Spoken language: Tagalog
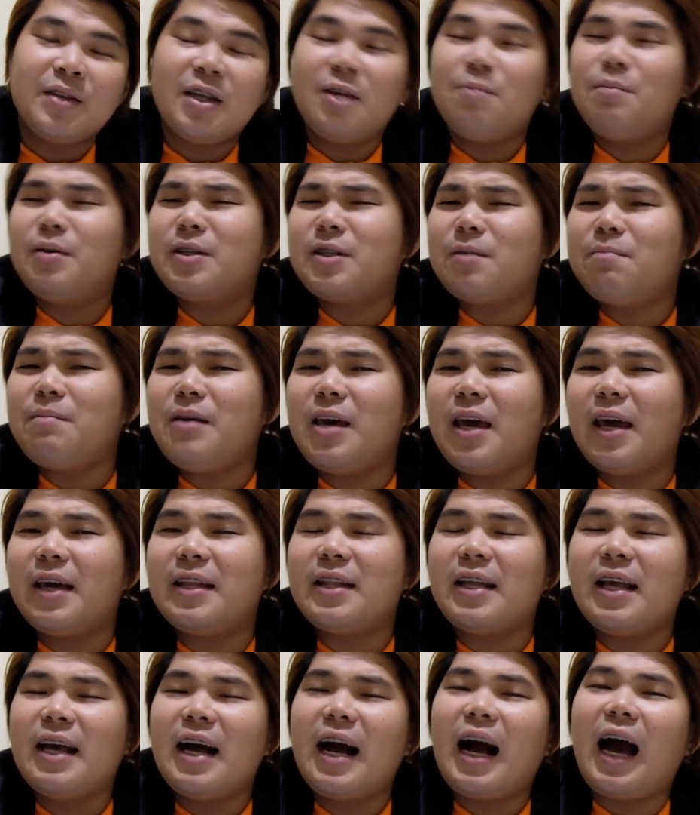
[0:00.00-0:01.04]
Ibig
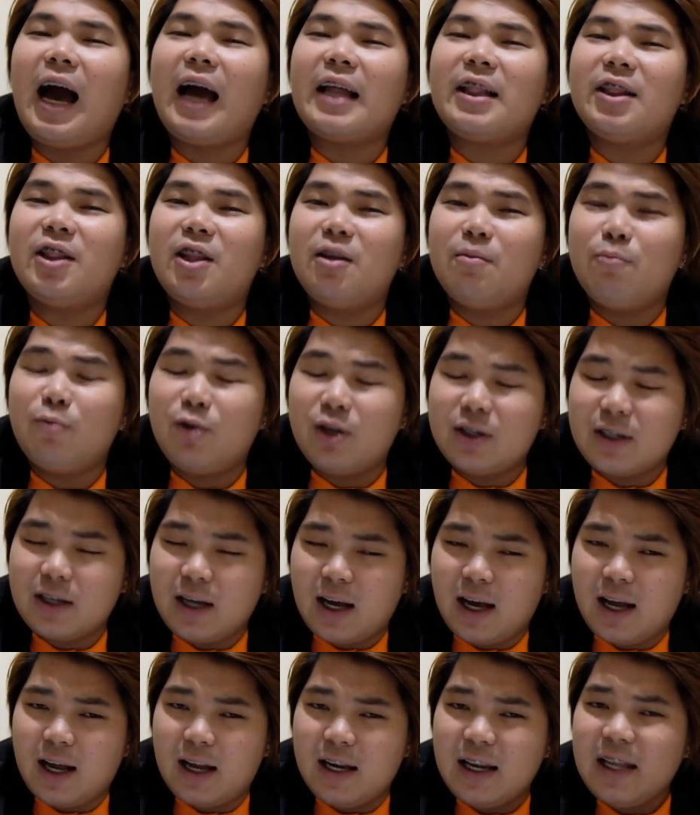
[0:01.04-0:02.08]
sabihin, kahit hindi mo na
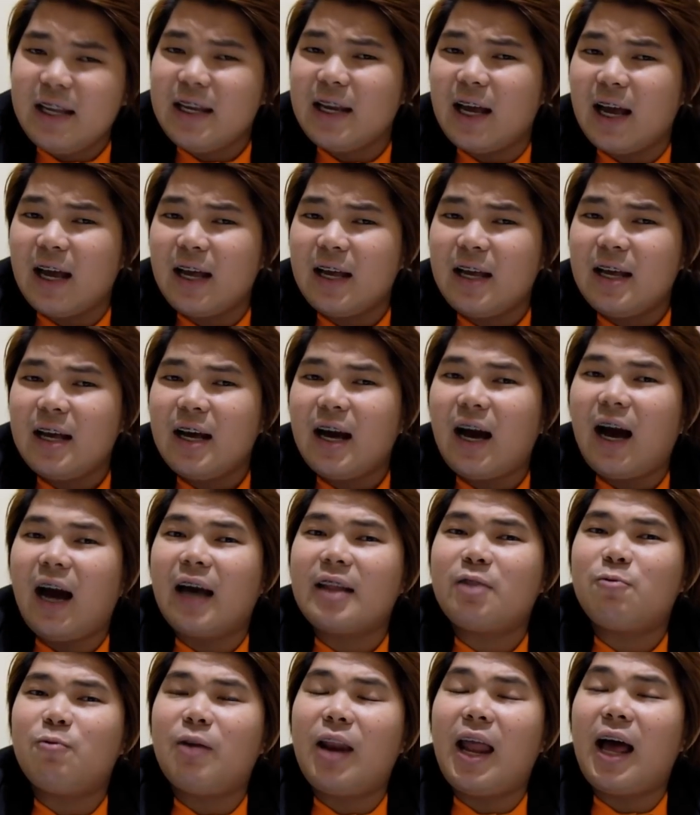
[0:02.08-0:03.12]
siya linya,
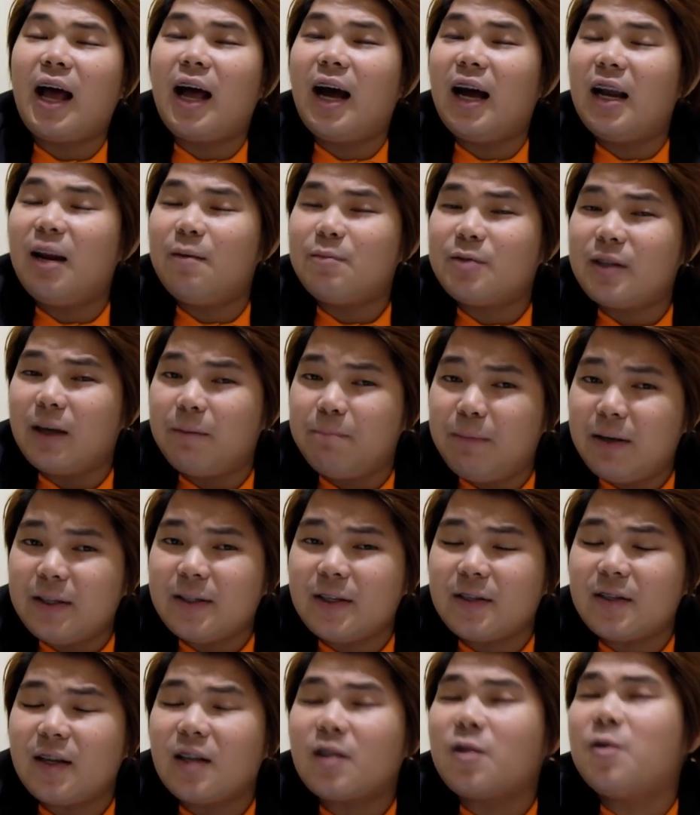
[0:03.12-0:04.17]
kahit wala kang alam sa
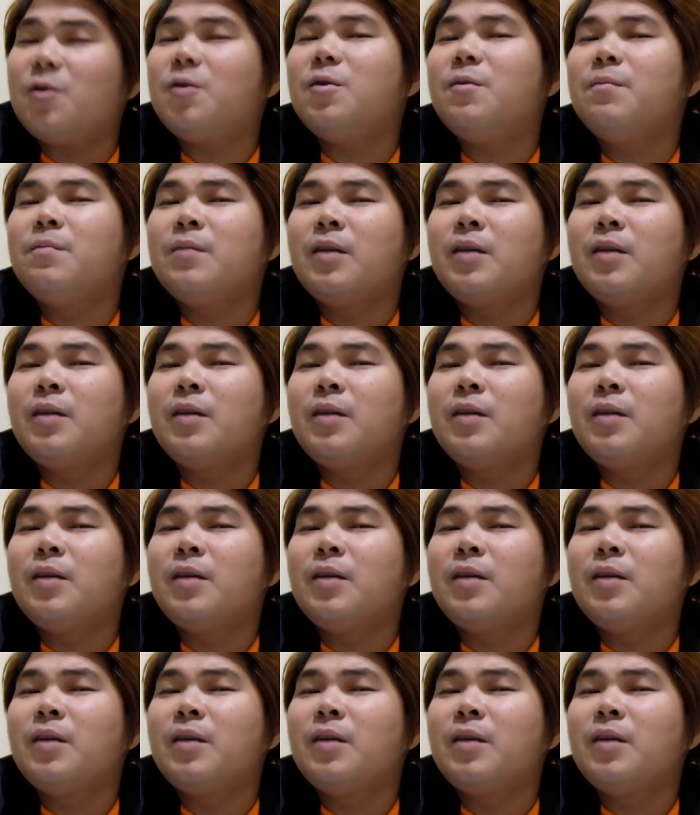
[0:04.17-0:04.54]
business na to,